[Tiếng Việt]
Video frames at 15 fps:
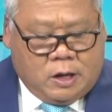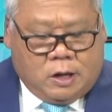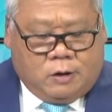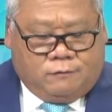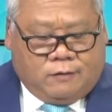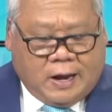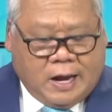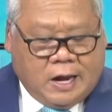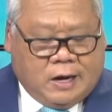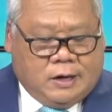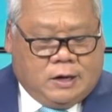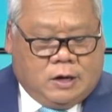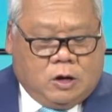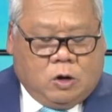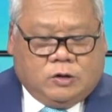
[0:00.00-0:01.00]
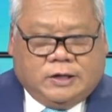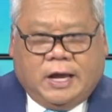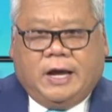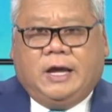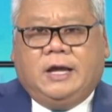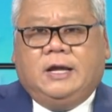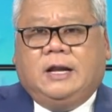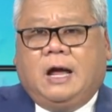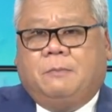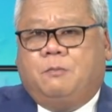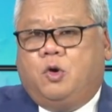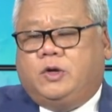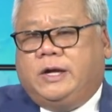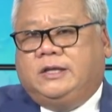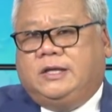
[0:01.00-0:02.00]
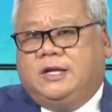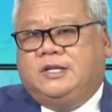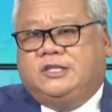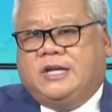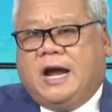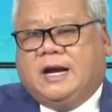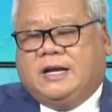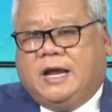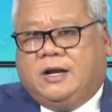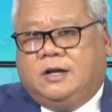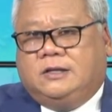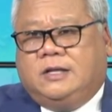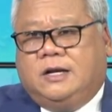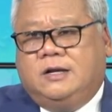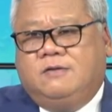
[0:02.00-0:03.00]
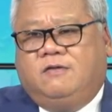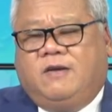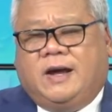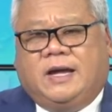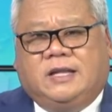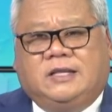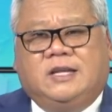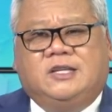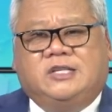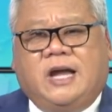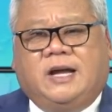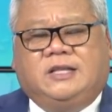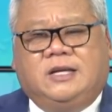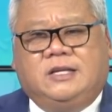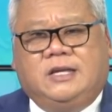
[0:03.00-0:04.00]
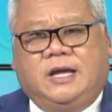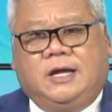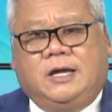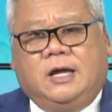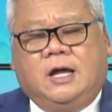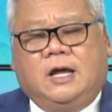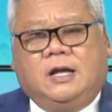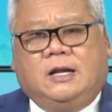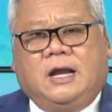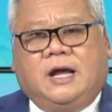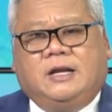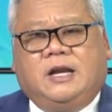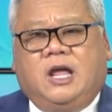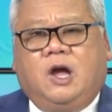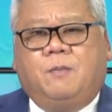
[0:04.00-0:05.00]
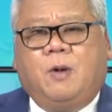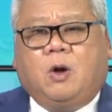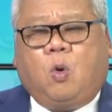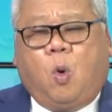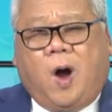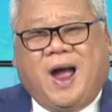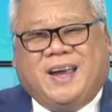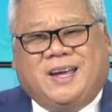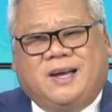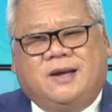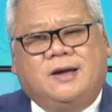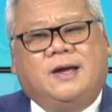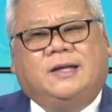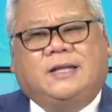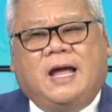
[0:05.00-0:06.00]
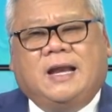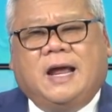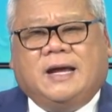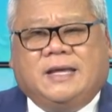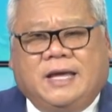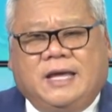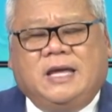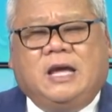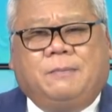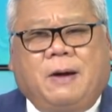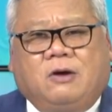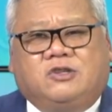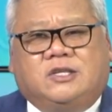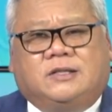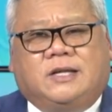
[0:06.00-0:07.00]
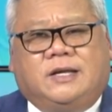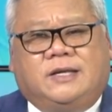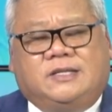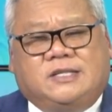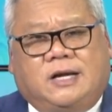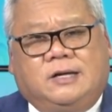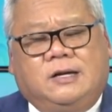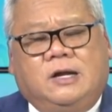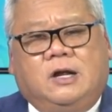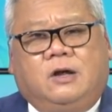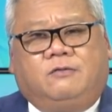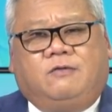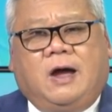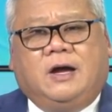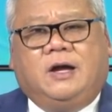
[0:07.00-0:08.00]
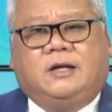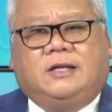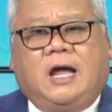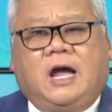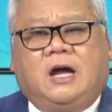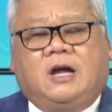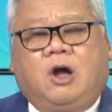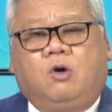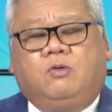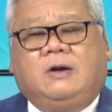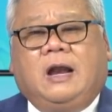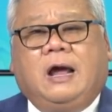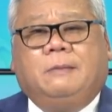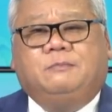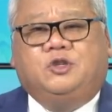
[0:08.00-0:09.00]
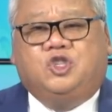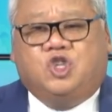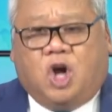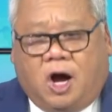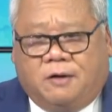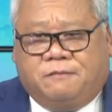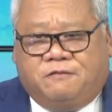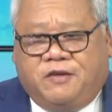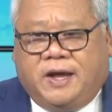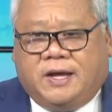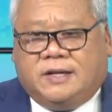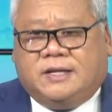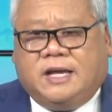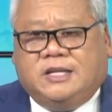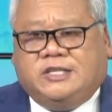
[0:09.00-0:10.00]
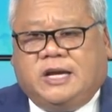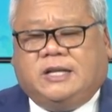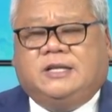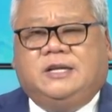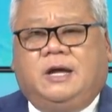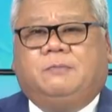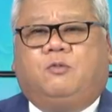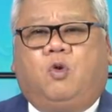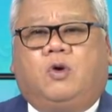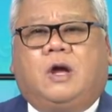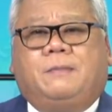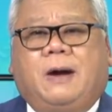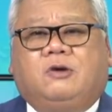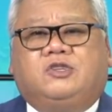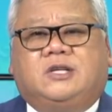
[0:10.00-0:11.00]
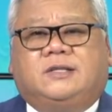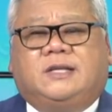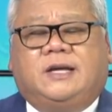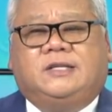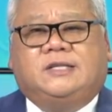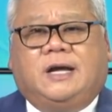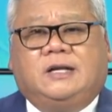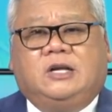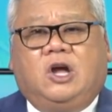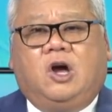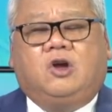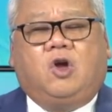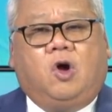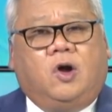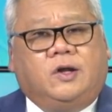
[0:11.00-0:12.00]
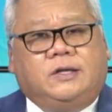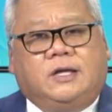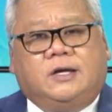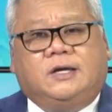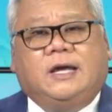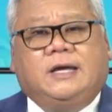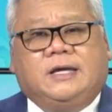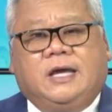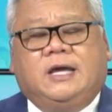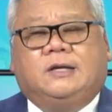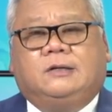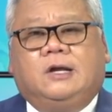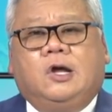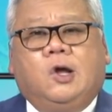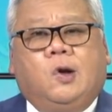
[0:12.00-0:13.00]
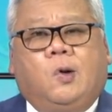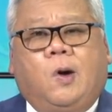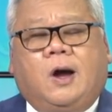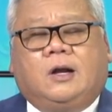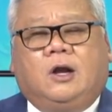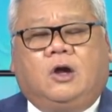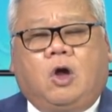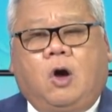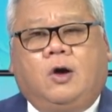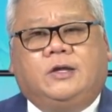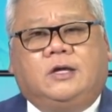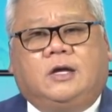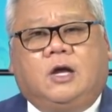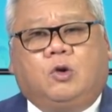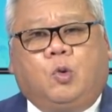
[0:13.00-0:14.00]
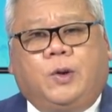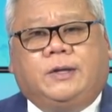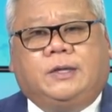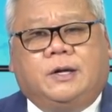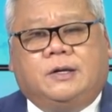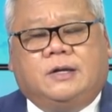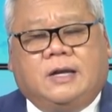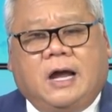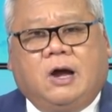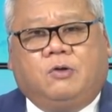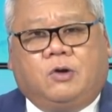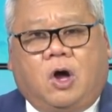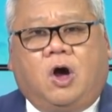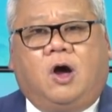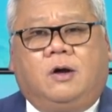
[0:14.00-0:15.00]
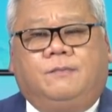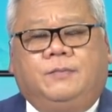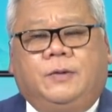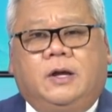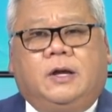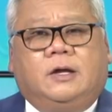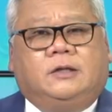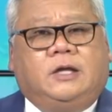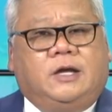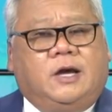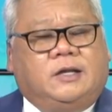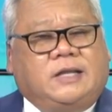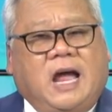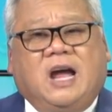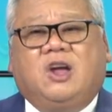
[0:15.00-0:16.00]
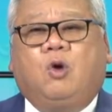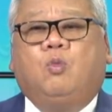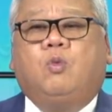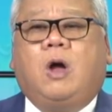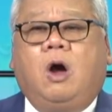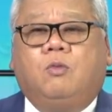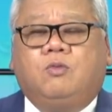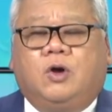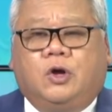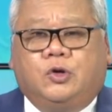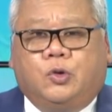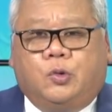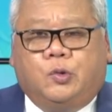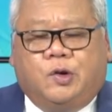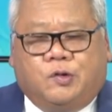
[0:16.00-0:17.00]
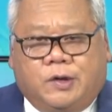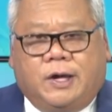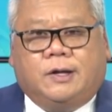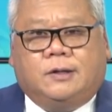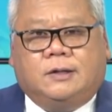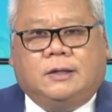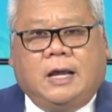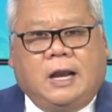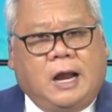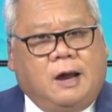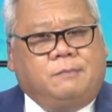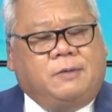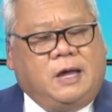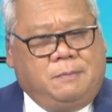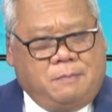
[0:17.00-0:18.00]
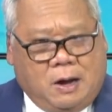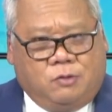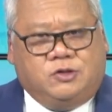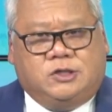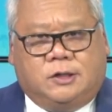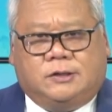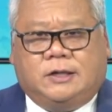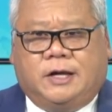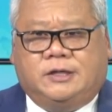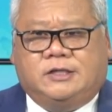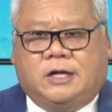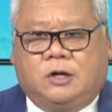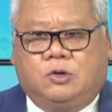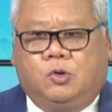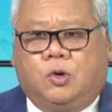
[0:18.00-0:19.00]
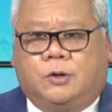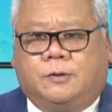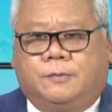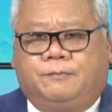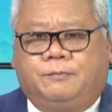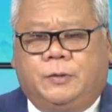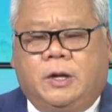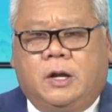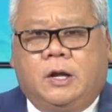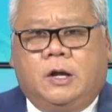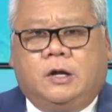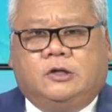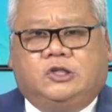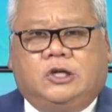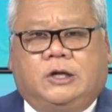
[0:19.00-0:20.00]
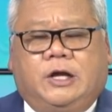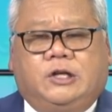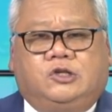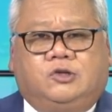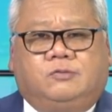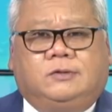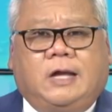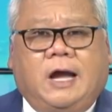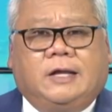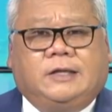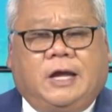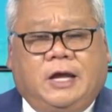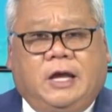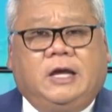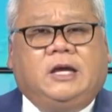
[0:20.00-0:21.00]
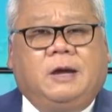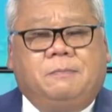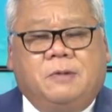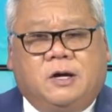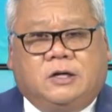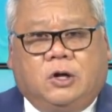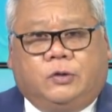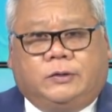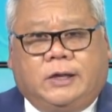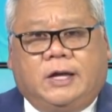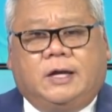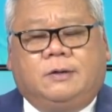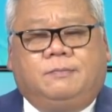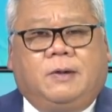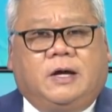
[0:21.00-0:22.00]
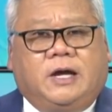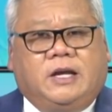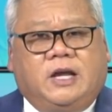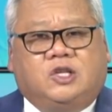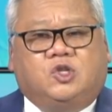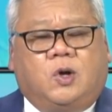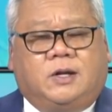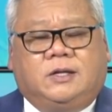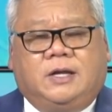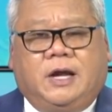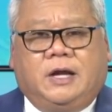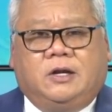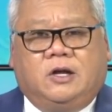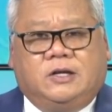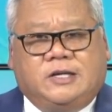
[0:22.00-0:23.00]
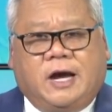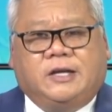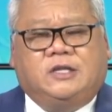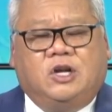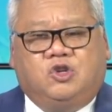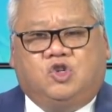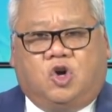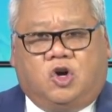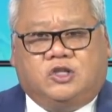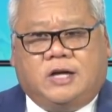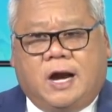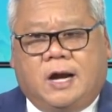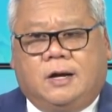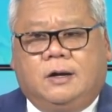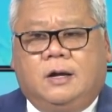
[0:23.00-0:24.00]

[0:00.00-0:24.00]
Và đây là một cái tình trạng để nó tính. Và cái tình trạng thứ nhì là nếu mà quá khứ người ta đã ký cái bảo trợ tài chính và người ta không làm trọn vẹn cái trách nhiệm của cái bảo trợ tài chính đó, có những cái kiện hoặc là có những cái quyết định nào đó, thì người ta cũng không có đủ điều kiện để làm cái bảo trợ tài chính luôn. Cho nên chúng ta thấy cái bước đầu tiên mà cái đề xuất này nó giải thích rõ ràng